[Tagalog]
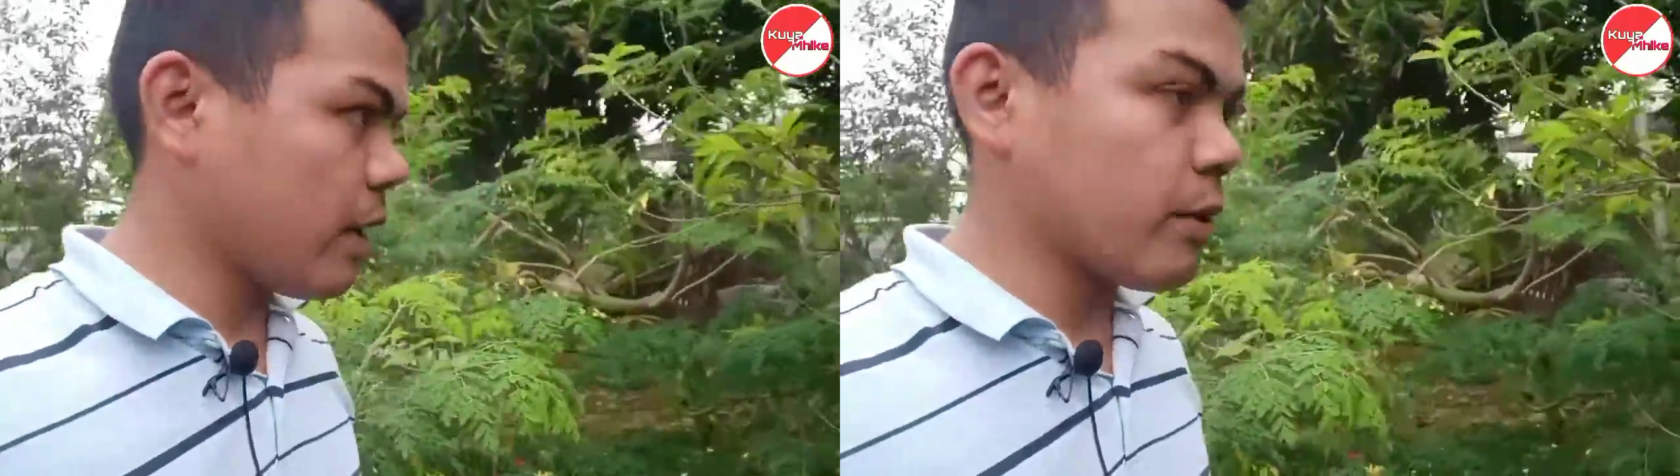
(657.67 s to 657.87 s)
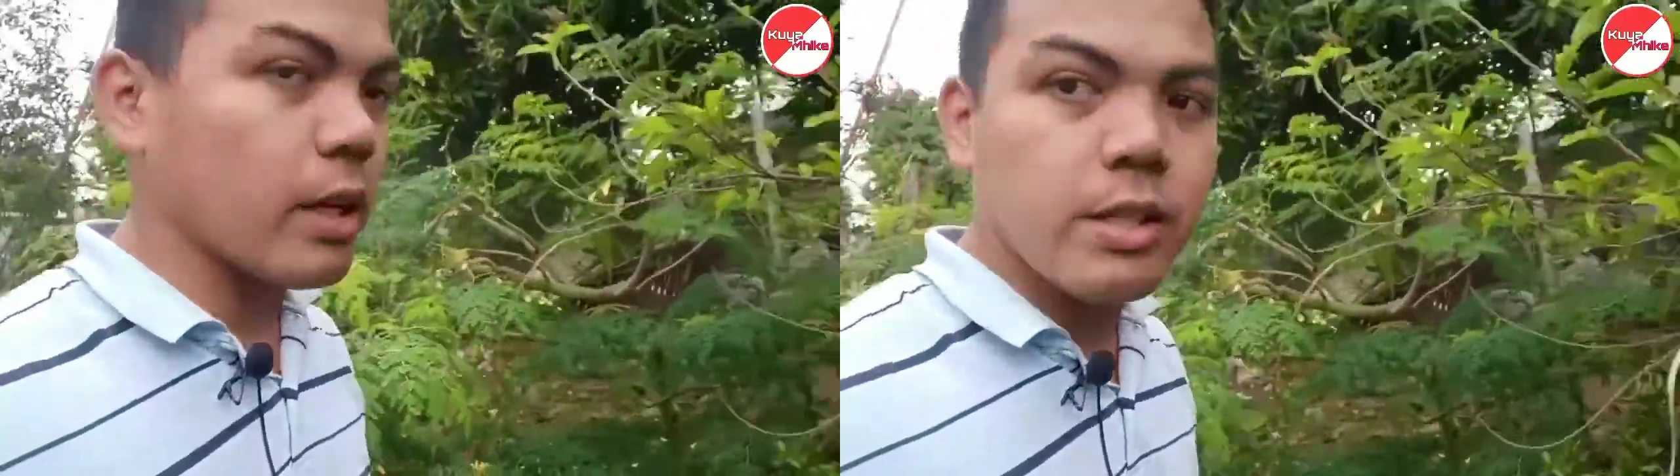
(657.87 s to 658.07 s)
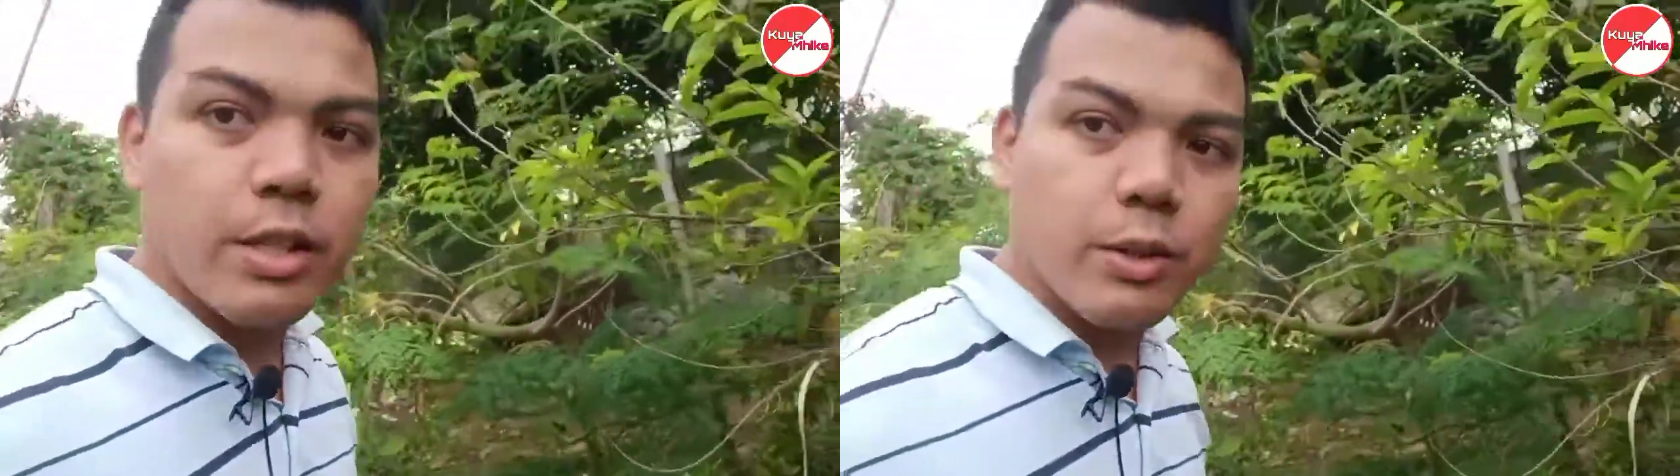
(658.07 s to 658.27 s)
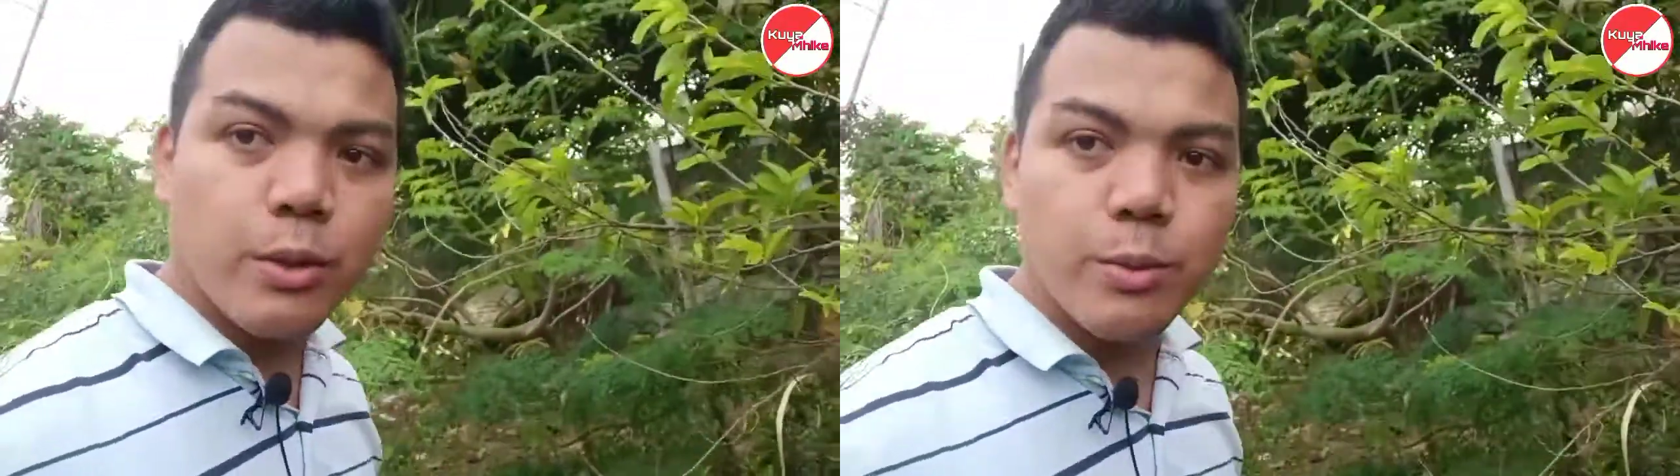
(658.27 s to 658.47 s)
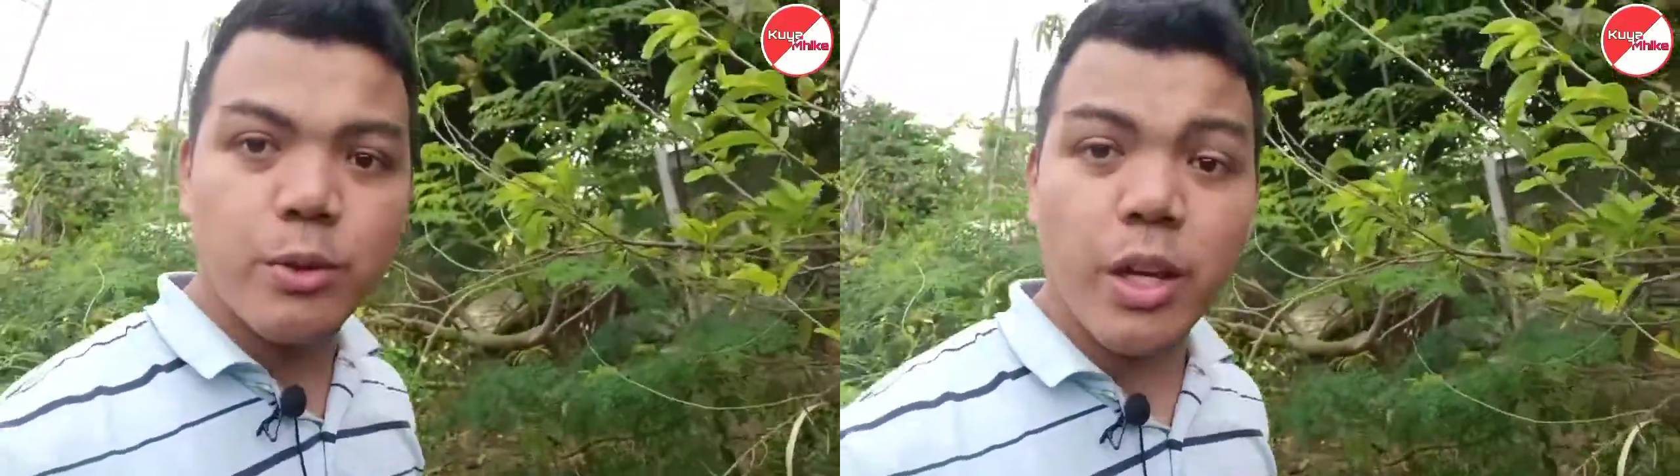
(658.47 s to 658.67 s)
Ito lang
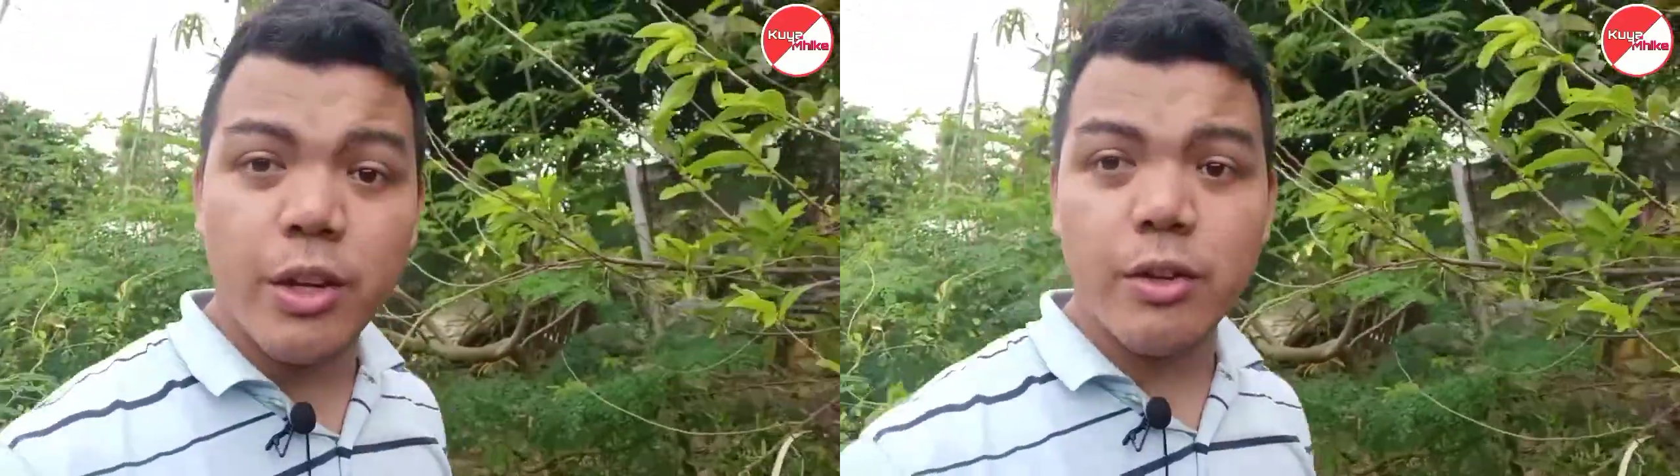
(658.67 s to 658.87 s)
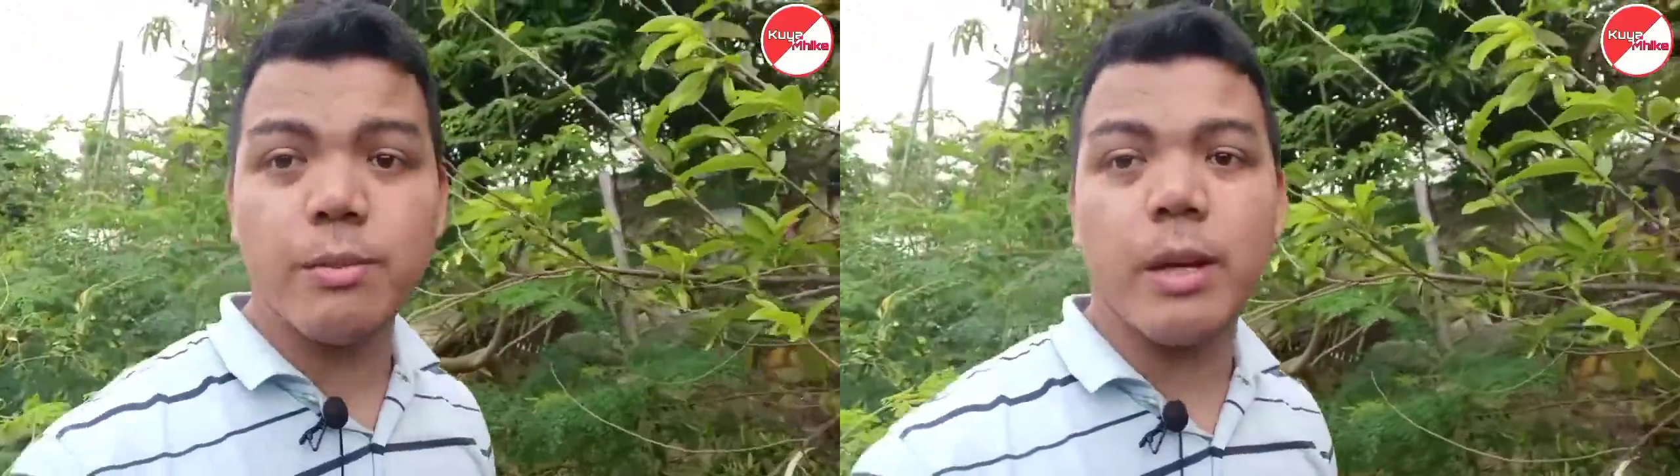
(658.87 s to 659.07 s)
siguro muna yung